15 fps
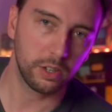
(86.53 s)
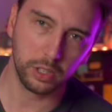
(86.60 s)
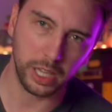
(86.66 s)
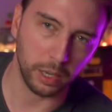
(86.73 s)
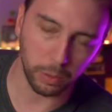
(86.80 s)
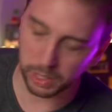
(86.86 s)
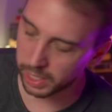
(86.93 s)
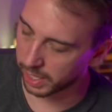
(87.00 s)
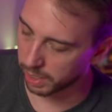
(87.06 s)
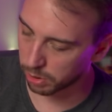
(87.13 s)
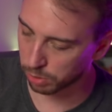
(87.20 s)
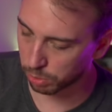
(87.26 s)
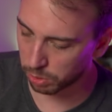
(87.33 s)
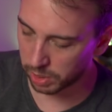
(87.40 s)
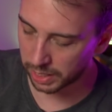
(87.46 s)
Ok, quindi
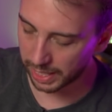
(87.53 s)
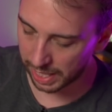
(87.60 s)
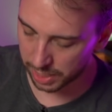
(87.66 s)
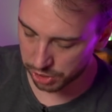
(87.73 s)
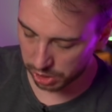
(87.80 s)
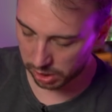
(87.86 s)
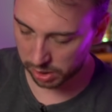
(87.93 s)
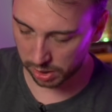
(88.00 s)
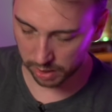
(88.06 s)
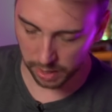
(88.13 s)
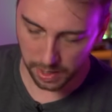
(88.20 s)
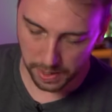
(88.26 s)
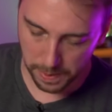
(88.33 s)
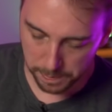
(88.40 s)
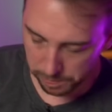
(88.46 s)
erano tutti
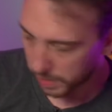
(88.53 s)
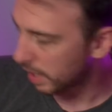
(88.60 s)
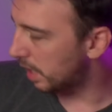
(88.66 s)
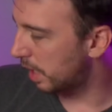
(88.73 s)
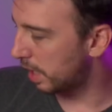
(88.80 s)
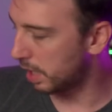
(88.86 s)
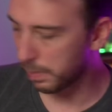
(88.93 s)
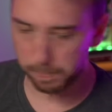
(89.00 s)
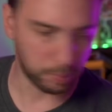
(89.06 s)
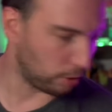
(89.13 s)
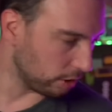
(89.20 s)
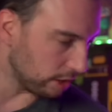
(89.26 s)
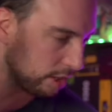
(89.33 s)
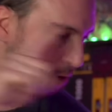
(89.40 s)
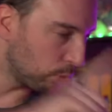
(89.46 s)
gadget e
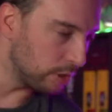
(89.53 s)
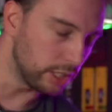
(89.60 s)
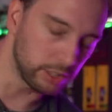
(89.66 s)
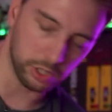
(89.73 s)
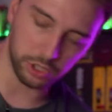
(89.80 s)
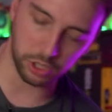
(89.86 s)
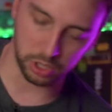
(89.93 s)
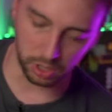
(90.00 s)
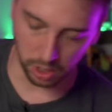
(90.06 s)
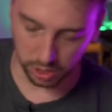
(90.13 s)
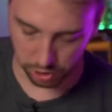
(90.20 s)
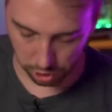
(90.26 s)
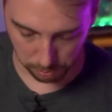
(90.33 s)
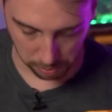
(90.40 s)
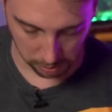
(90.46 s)
poi qui dentro ci sono le
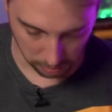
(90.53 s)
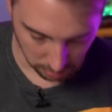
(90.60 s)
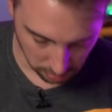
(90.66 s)
CPU.